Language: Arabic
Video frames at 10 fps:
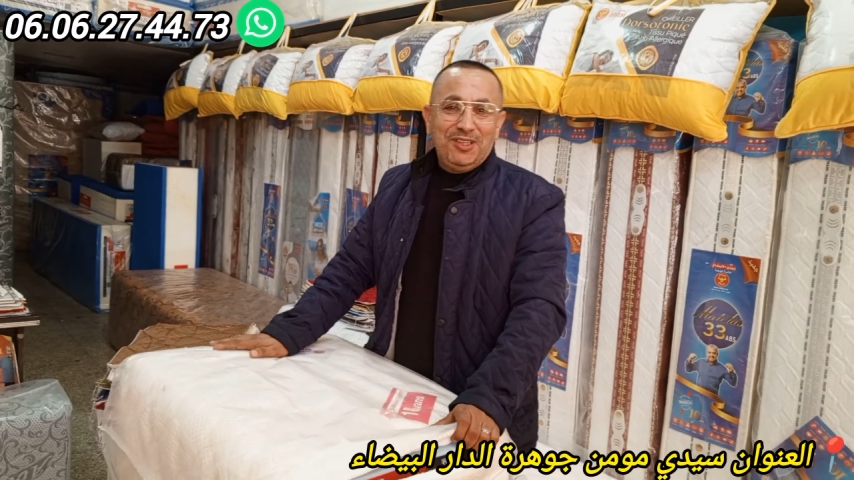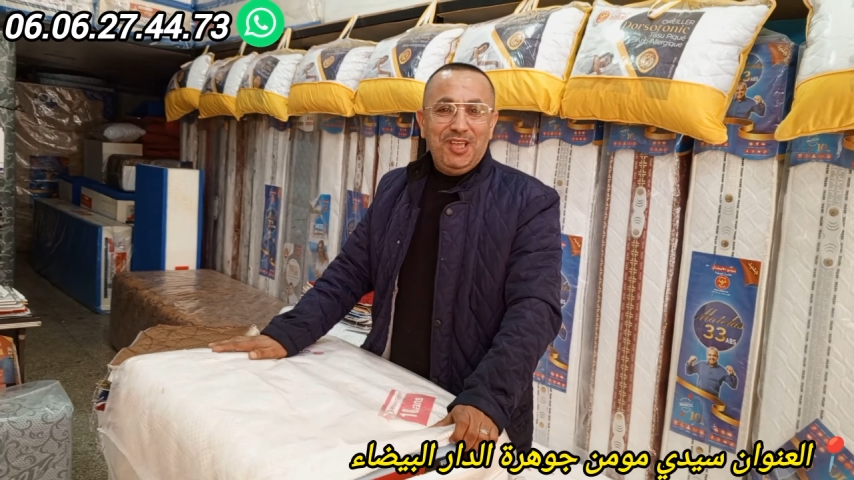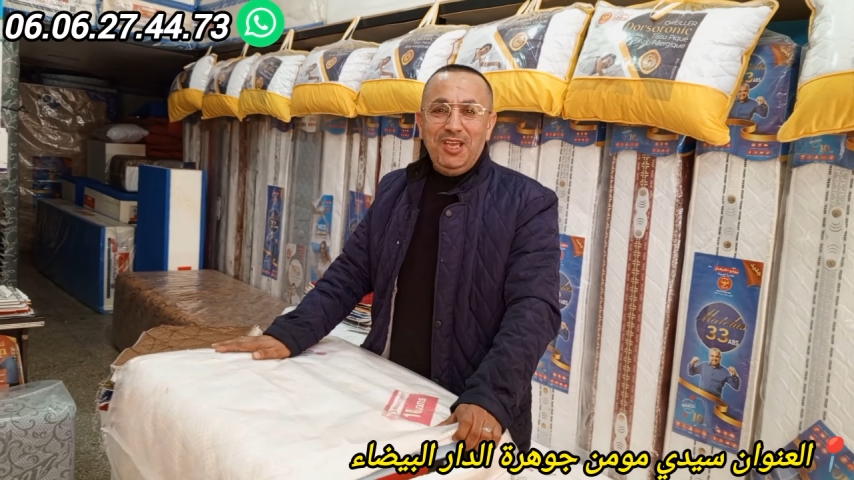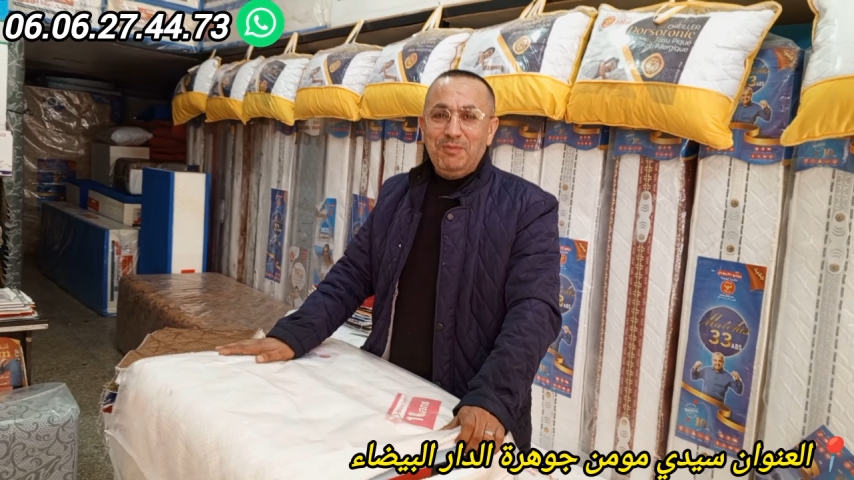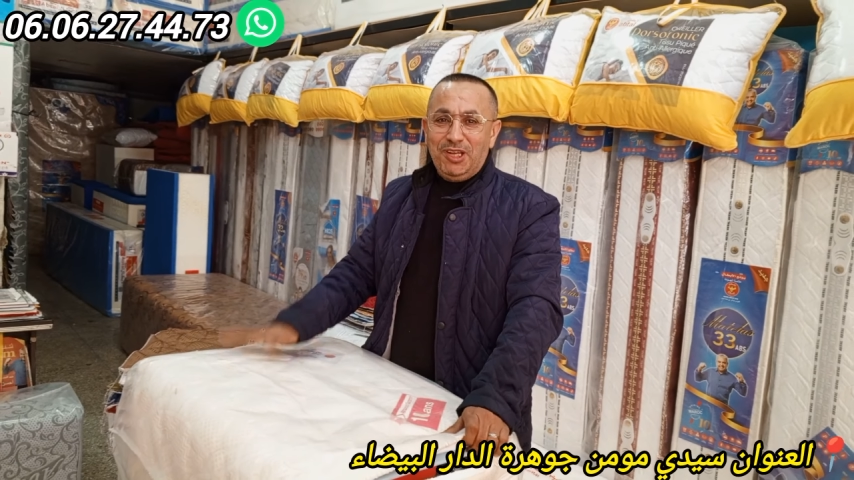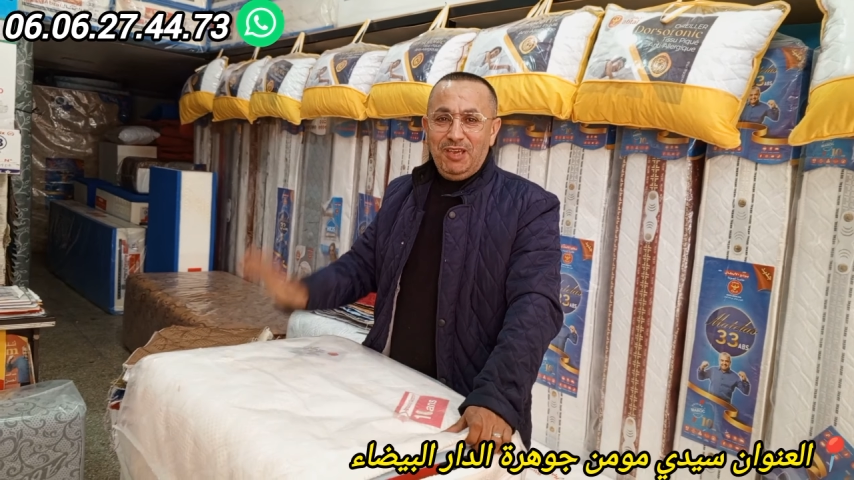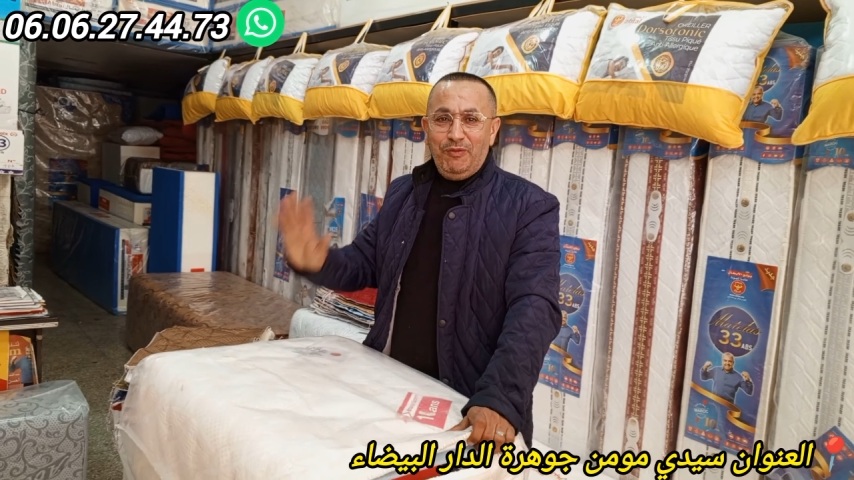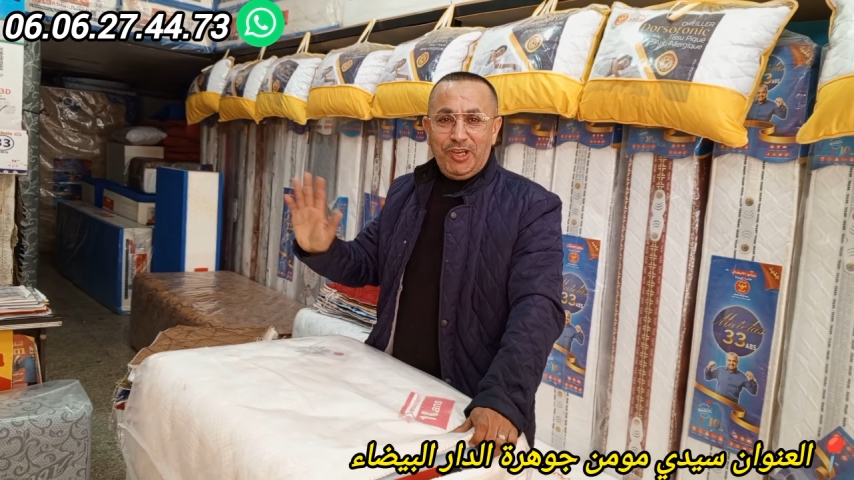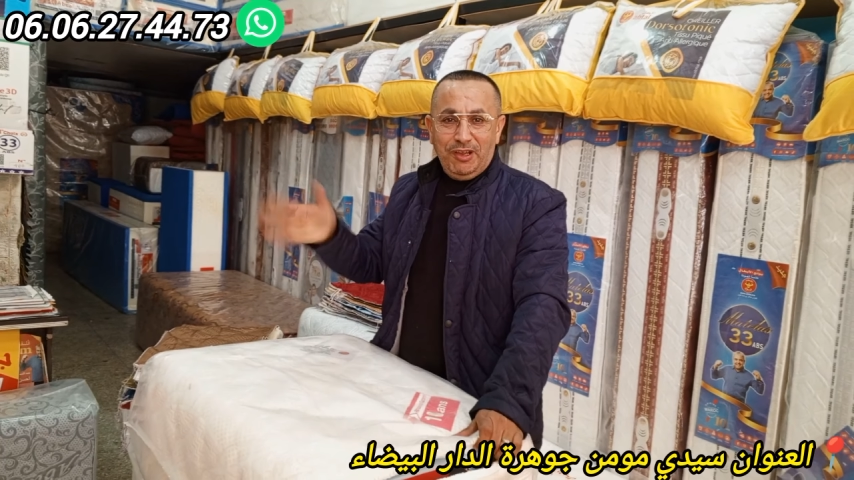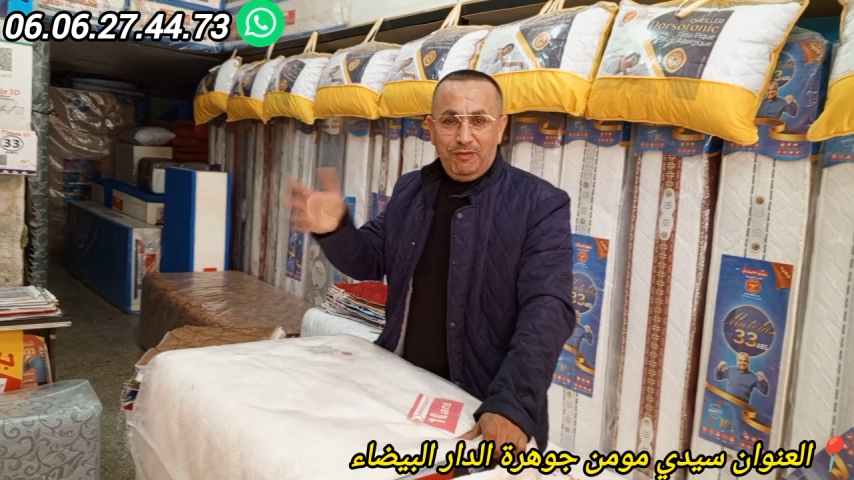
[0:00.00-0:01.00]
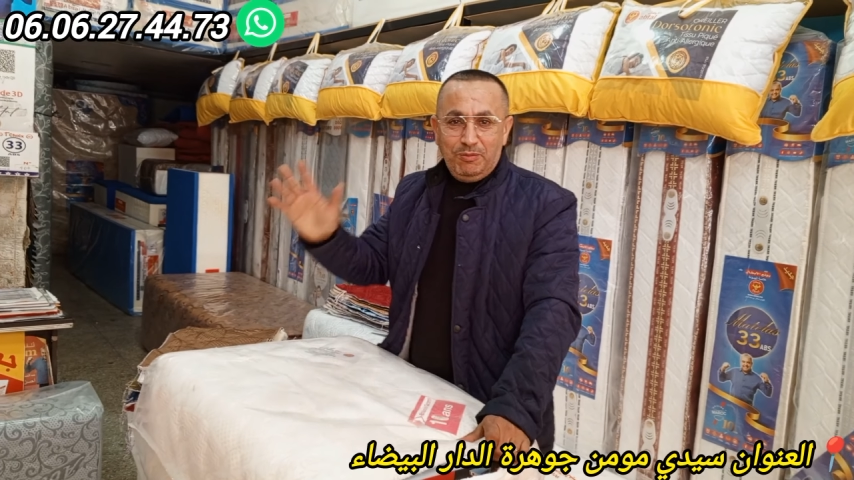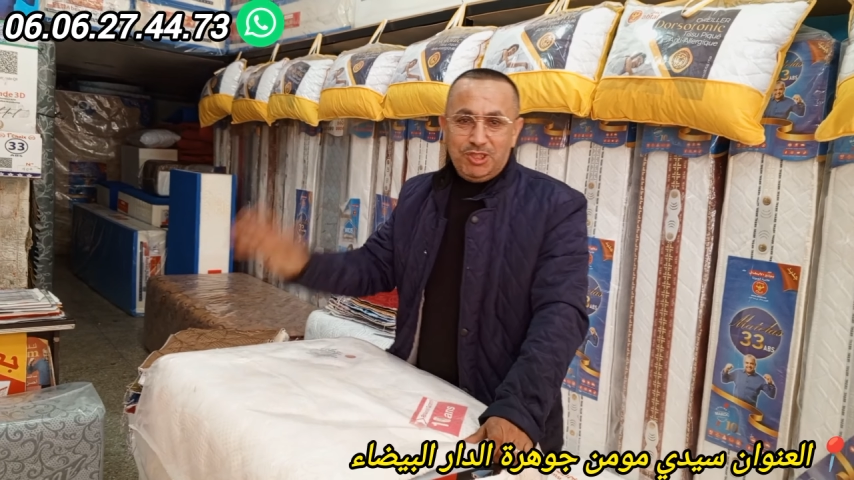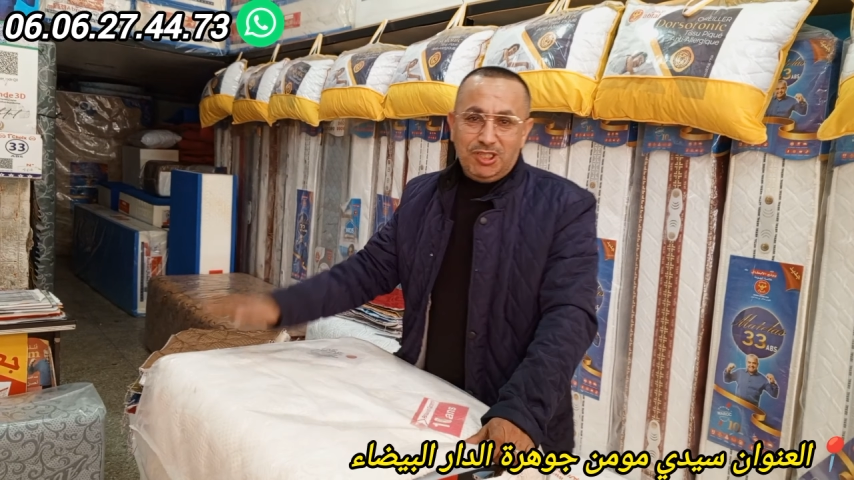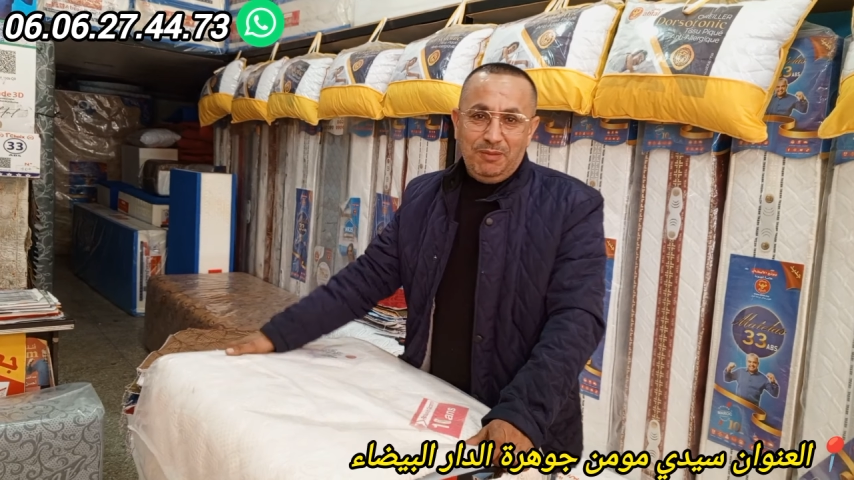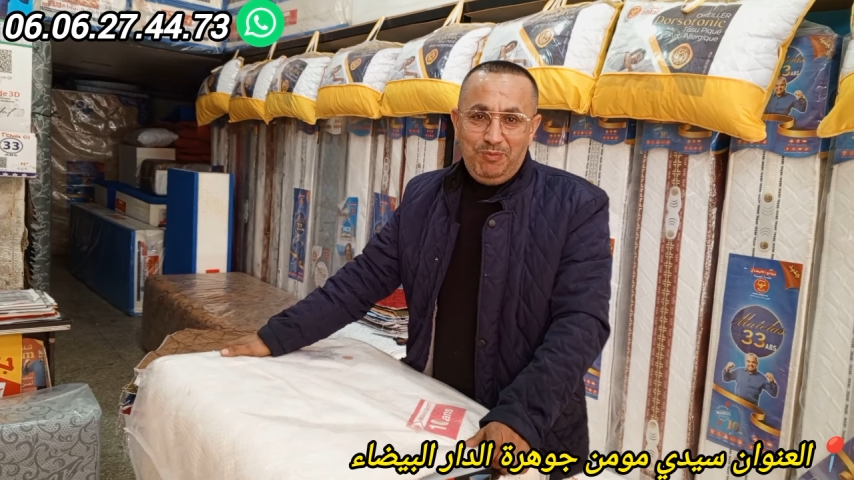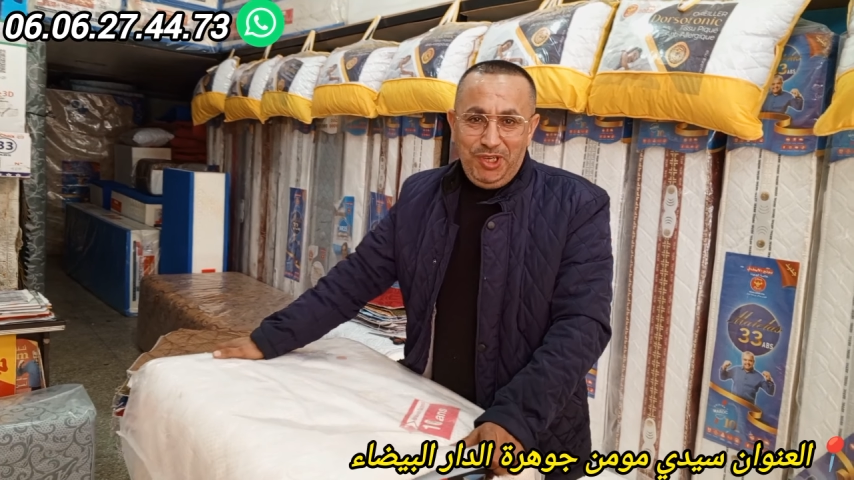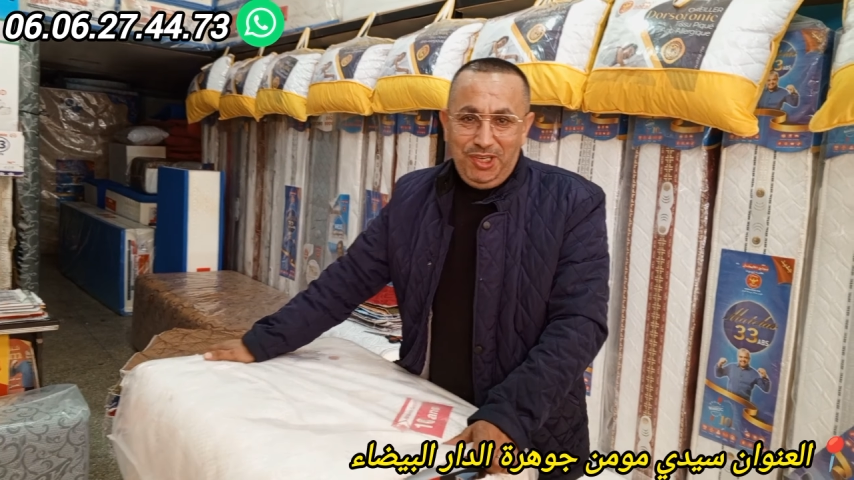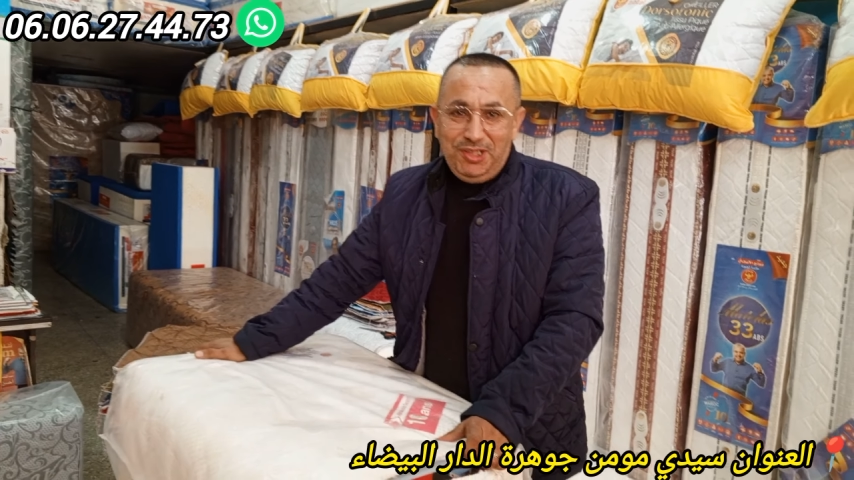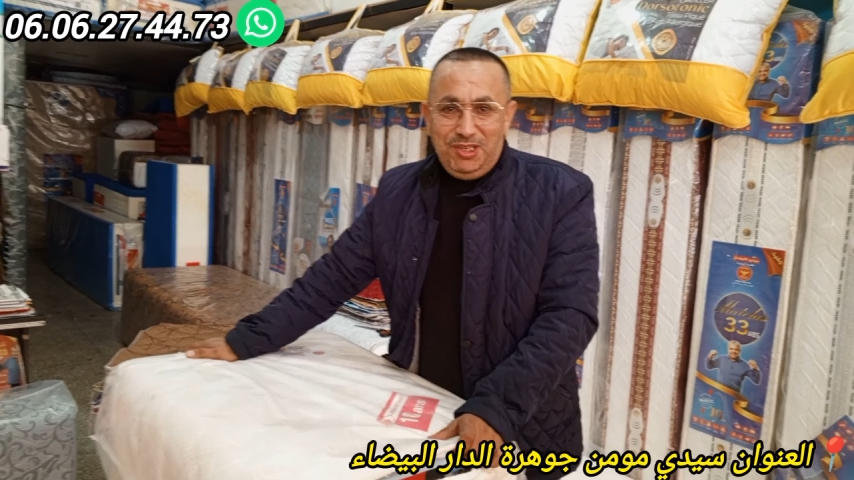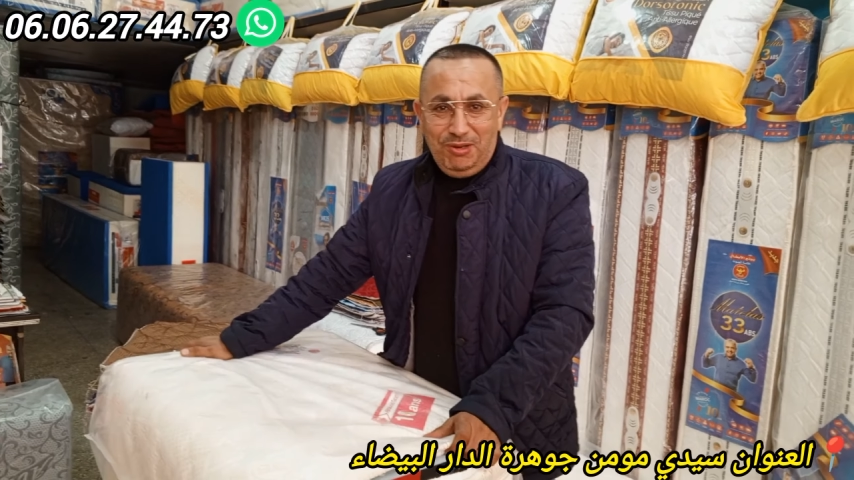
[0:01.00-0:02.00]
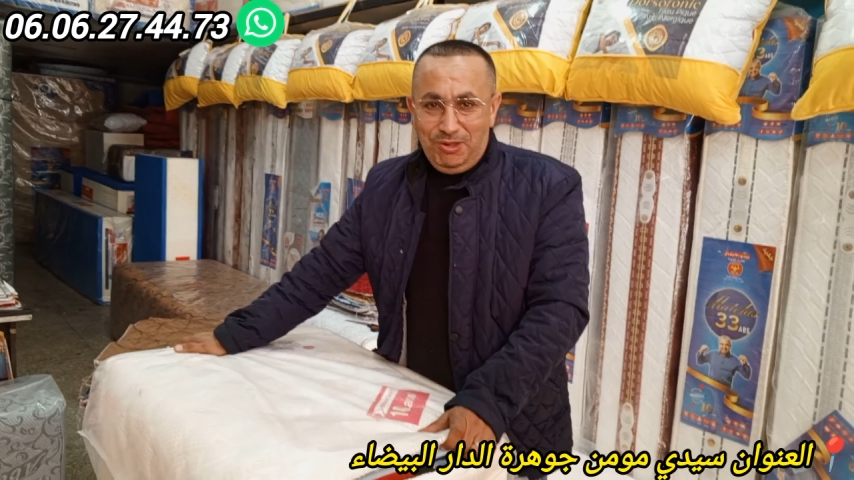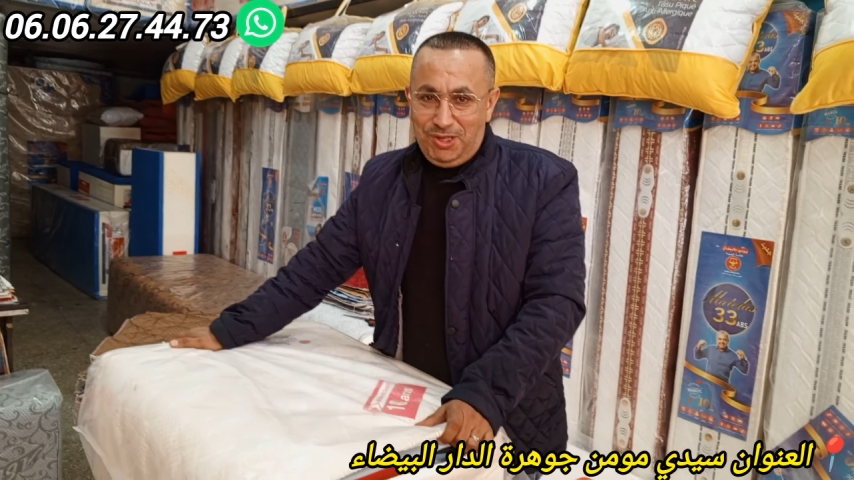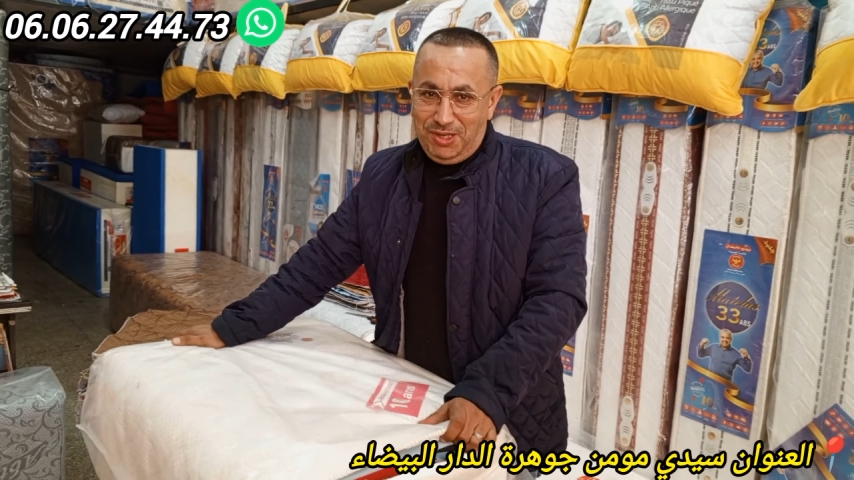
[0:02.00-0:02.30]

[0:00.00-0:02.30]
دائما كيفكر في المتتبعين ديالو